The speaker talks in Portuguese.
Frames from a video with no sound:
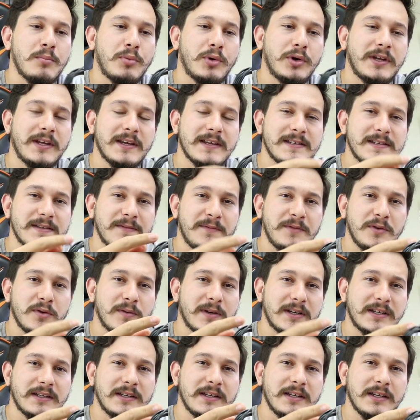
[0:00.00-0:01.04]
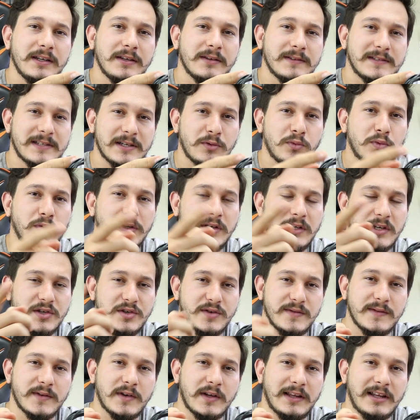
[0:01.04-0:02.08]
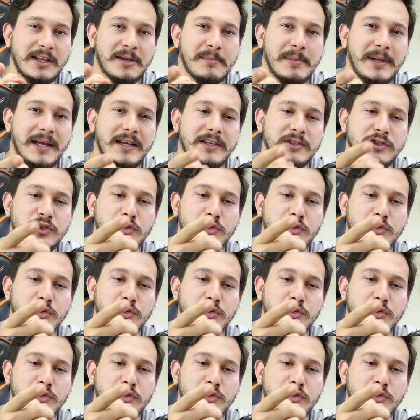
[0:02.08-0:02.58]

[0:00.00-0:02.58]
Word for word: porque esse fio aqui, segundo o que a gente viu na tabela,